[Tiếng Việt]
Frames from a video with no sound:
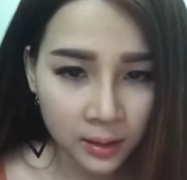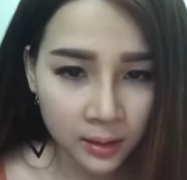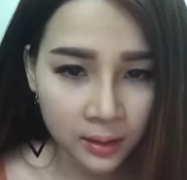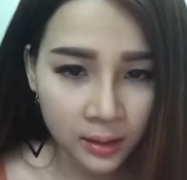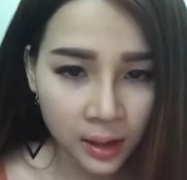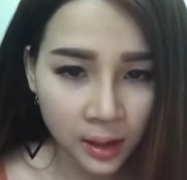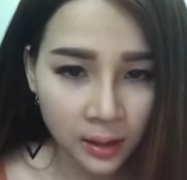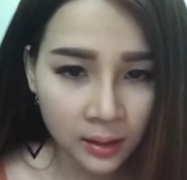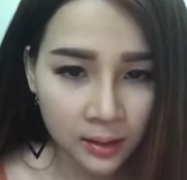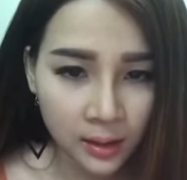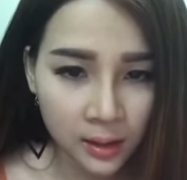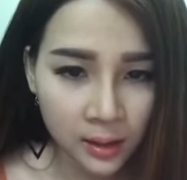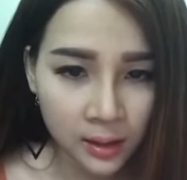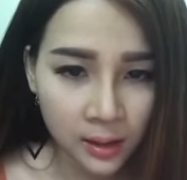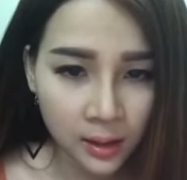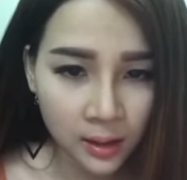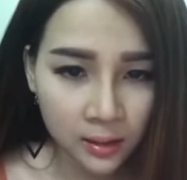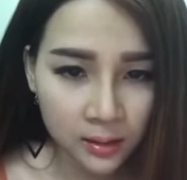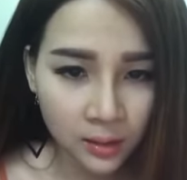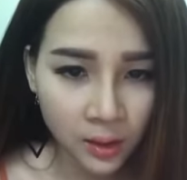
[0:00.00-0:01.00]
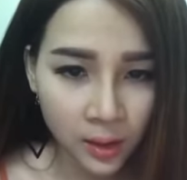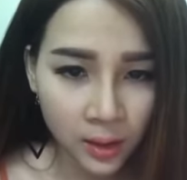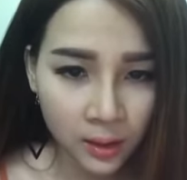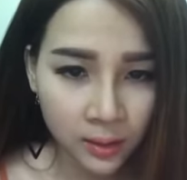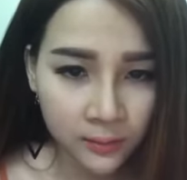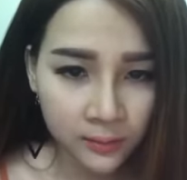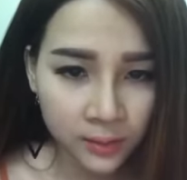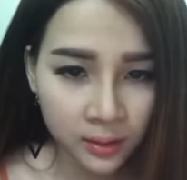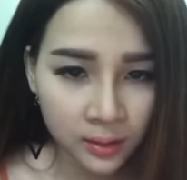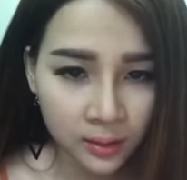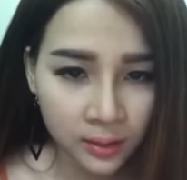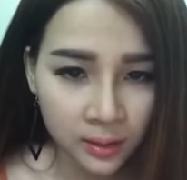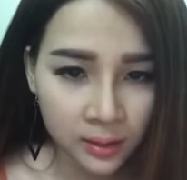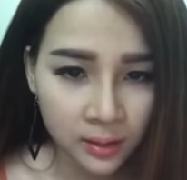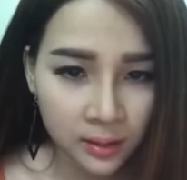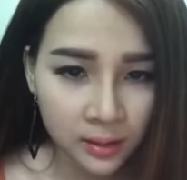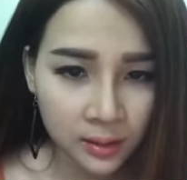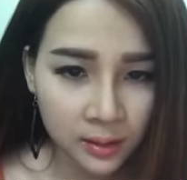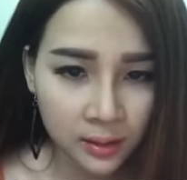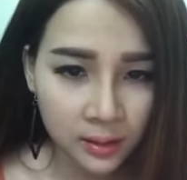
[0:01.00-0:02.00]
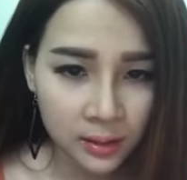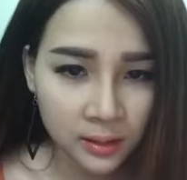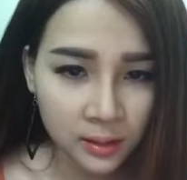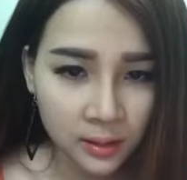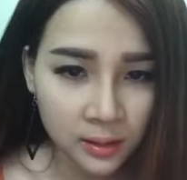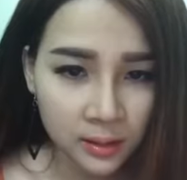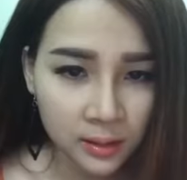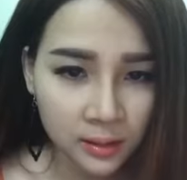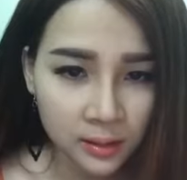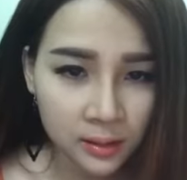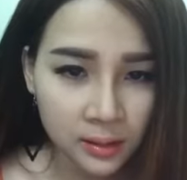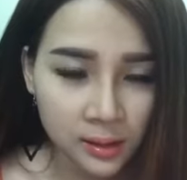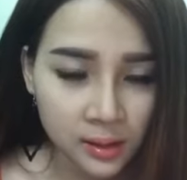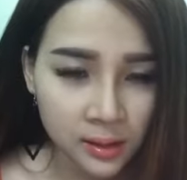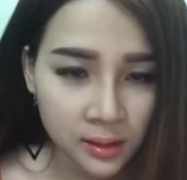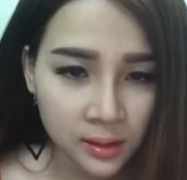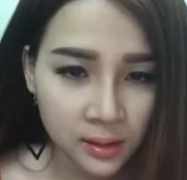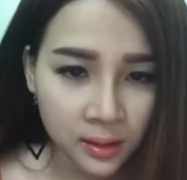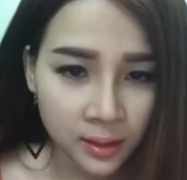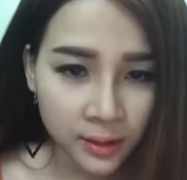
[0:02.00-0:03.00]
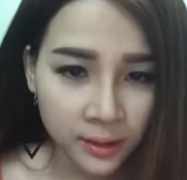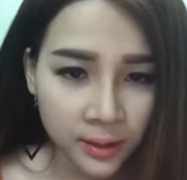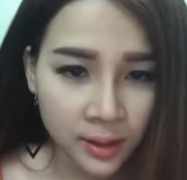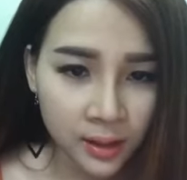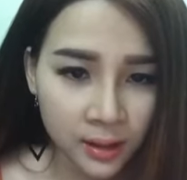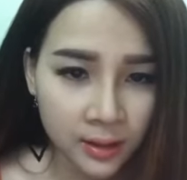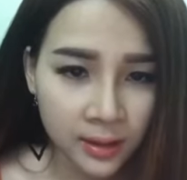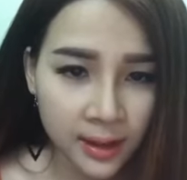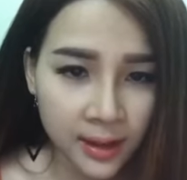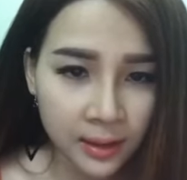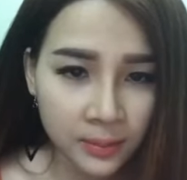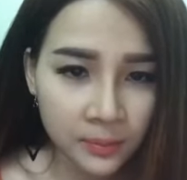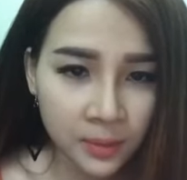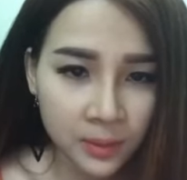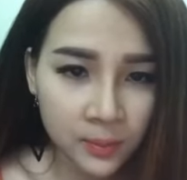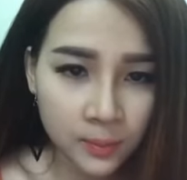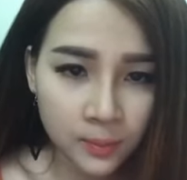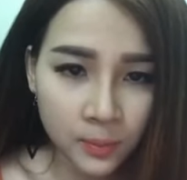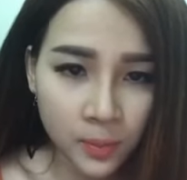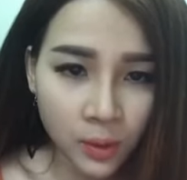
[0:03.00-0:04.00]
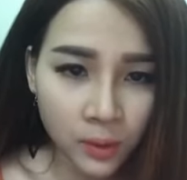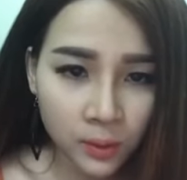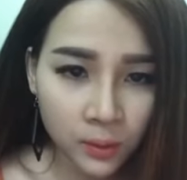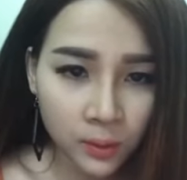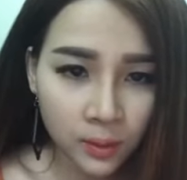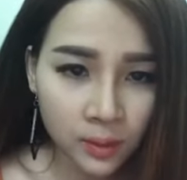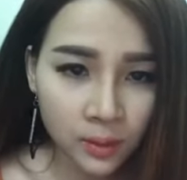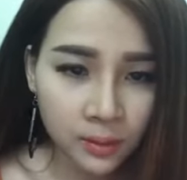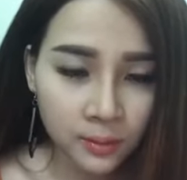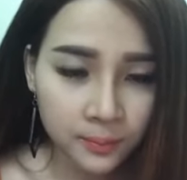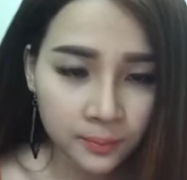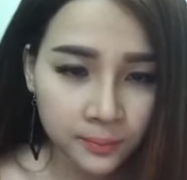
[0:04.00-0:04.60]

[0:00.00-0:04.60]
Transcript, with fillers: nó tỷ lệ thuận với cái cái cái cái thời gian mình bôi thuốc á.